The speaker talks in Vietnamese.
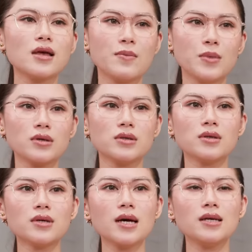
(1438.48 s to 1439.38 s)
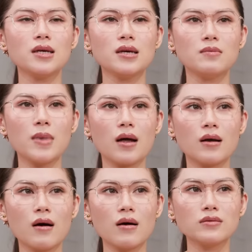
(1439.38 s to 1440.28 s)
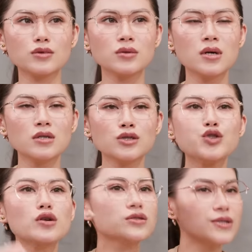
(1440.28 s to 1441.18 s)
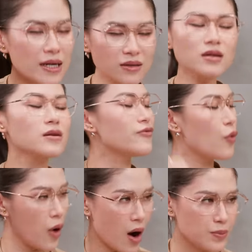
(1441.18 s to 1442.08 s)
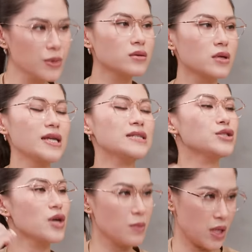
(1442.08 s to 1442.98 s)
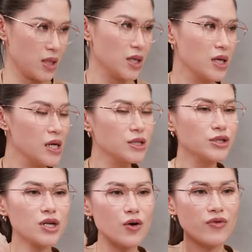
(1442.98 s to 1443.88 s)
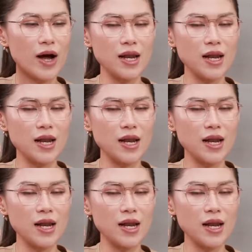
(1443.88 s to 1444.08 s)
tìm được những cái gì mà nó phù xuất hợp. sắc nhất, phù hợp nhất để dành cho mình. Ừ. Chứ không phải